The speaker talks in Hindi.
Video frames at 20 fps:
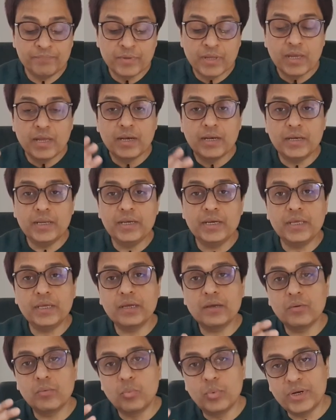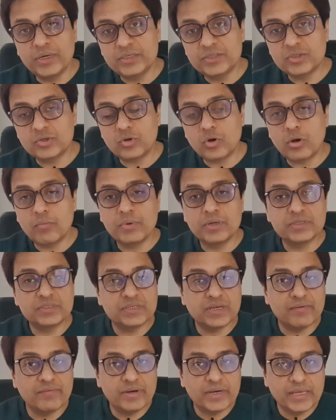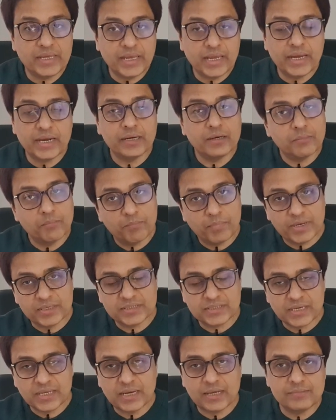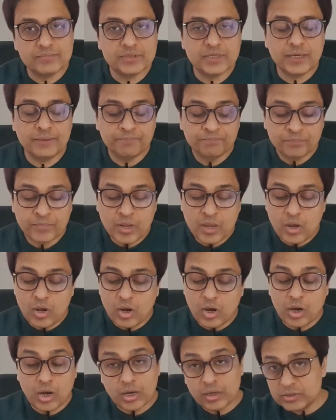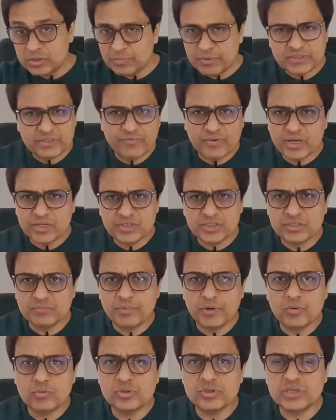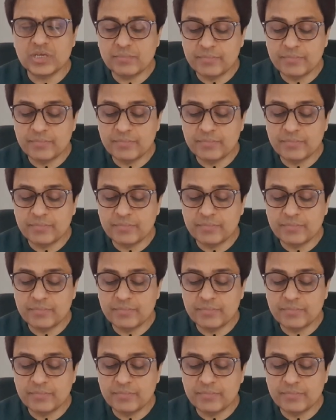में लीनिंग विंड स्टॉम सेवेंटी एट प्लस के नाम से स्पेसिफिकेशंस बिल्कुल